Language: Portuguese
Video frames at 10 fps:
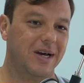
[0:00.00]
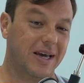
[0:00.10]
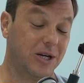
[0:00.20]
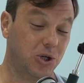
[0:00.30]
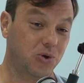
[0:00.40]

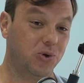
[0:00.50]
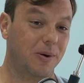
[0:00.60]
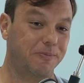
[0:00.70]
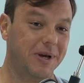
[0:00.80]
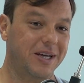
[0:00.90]
Aqui é a gente
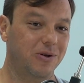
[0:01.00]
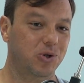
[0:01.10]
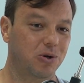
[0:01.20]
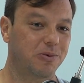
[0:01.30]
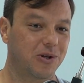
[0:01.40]
usou o apelido, é
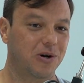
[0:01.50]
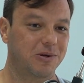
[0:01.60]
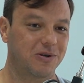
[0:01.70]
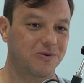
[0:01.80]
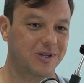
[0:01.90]
o
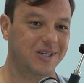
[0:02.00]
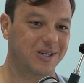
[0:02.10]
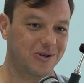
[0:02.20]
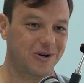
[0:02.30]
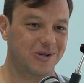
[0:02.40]
sobrenome de
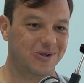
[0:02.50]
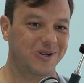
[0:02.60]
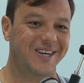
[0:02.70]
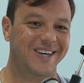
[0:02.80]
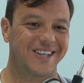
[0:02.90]
vocês, nós.
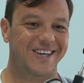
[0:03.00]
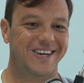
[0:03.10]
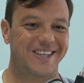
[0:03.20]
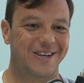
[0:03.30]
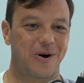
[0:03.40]

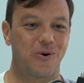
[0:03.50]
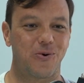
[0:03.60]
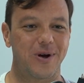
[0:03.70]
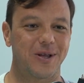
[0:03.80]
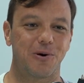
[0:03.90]
Né? Então a
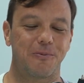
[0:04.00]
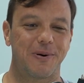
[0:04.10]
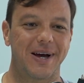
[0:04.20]
alcunha do meu